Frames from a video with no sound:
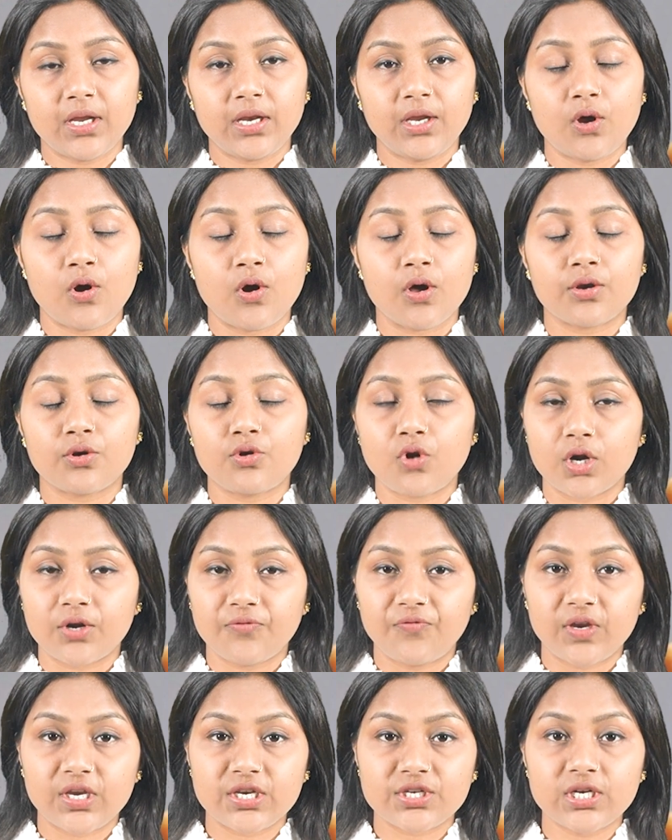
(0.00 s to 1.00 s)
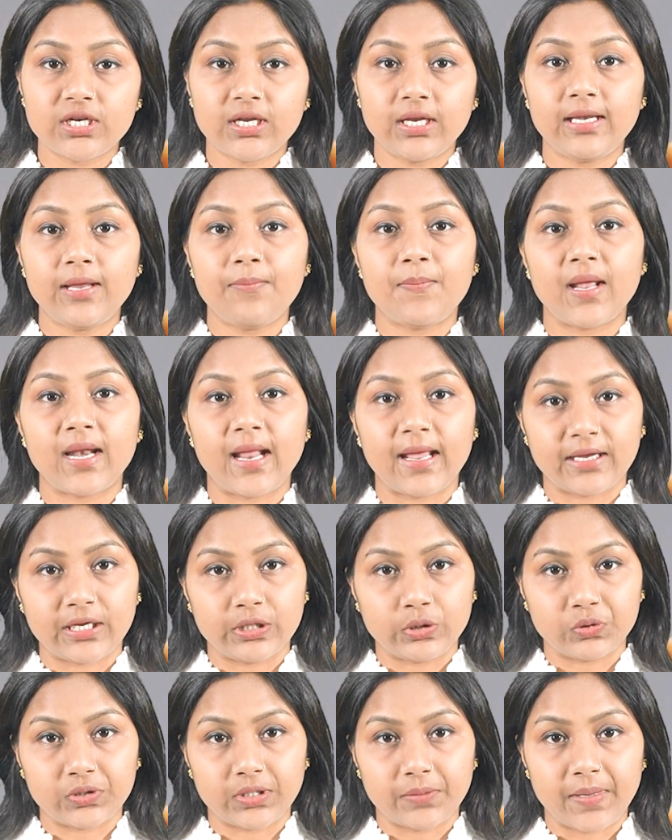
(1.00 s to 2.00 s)
करें और नोटिफिकेशन के लिए
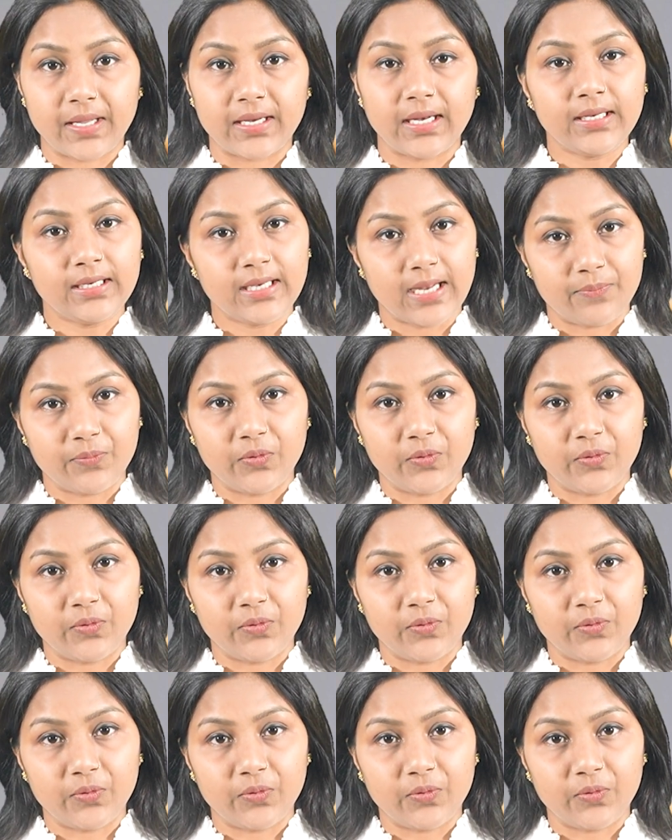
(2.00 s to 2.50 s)
बेलाइकन को दबाना ना